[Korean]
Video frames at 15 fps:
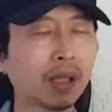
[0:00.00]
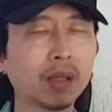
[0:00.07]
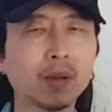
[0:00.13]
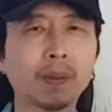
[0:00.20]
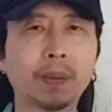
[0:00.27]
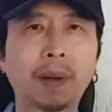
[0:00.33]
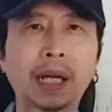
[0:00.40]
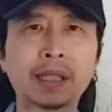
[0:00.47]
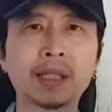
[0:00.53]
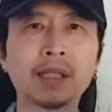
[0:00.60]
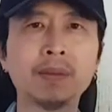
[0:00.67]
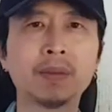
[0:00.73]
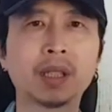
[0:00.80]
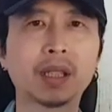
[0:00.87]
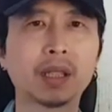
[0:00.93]
굉장히 좀
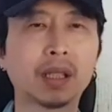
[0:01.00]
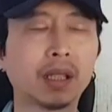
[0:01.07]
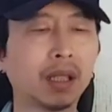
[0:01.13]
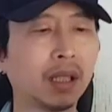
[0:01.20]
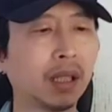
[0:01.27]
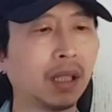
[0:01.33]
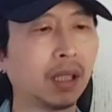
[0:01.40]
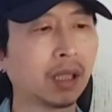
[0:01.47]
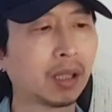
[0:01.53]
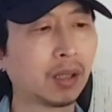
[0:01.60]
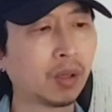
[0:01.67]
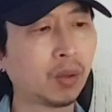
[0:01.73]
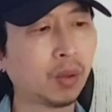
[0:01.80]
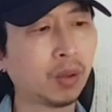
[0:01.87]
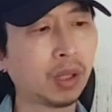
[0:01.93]
밝습니다.
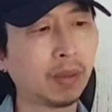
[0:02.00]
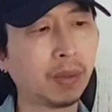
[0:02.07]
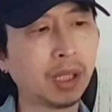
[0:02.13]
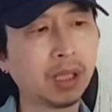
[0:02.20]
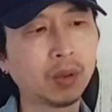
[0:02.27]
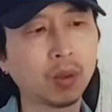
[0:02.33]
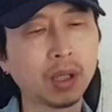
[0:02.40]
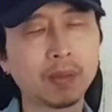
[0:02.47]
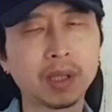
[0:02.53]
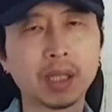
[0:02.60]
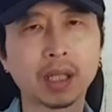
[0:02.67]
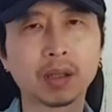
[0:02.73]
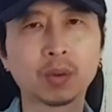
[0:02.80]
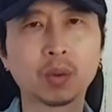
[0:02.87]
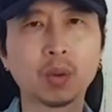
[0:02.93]
그리고 이 미드솔의
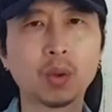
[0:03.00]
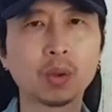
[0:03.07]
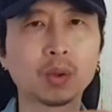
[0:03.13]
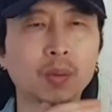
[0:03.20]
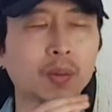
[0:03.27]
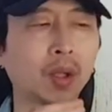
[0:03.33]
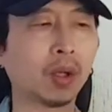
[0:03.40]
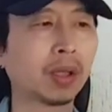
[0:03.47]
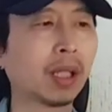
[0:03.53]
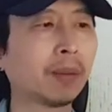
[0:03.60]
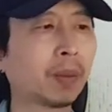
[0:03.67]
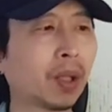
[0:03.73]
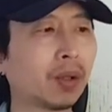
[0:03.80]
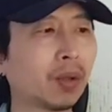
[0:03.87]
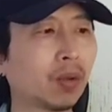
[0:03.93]
미색도 좀
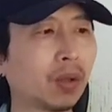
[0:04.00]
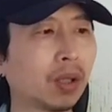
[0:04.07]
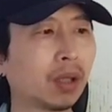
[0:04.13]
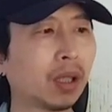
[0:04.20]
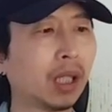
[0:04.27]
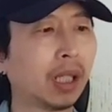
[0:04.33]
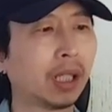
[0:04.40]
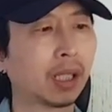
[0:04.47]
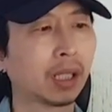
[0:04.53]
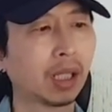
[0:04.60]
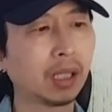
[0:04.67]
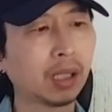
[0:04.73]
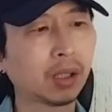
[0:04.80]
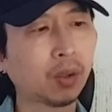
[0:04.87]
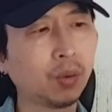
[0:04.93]
연한 편이고요.
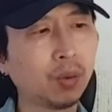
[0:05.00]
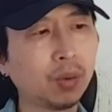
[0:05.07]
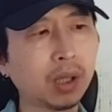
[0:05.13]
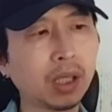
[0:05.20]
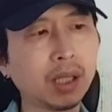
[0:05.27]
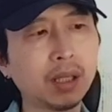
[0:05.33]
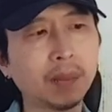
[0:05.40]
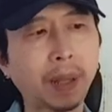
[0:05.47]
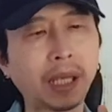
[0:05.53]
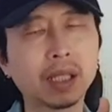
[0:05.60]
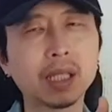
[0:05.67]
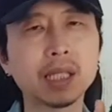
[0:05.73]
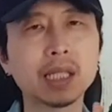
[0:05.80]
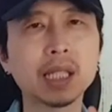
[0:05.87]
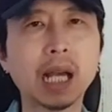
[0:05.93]
그러니까 이 수호실을
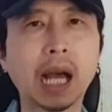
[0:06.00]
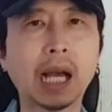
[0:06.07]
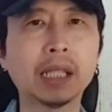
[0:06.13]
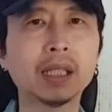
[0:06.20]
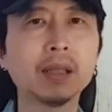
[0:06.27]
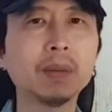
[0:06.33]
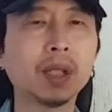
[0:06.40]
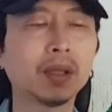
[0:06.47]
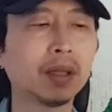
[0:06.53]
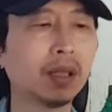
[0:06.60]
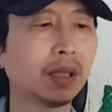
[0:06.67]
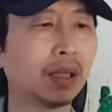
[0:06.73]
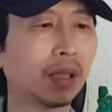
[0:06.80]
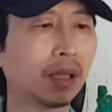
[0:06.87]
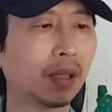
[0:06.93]
벗기지
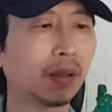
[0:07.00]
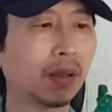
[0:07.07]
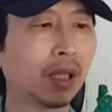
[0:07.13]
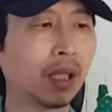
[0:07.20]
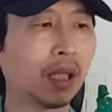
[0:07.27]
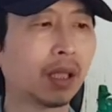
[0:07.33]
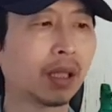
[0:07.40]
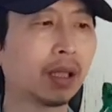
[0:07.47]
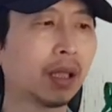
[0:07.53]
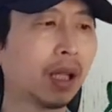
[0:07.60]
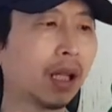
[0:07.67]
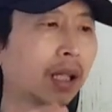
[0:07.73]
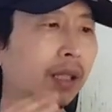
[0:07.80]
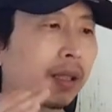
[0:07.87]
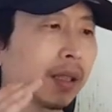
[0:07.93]
않으면은
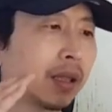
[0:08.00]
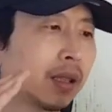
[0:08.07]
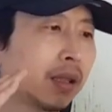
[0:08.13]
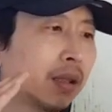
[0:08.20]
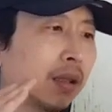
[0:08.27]
그냥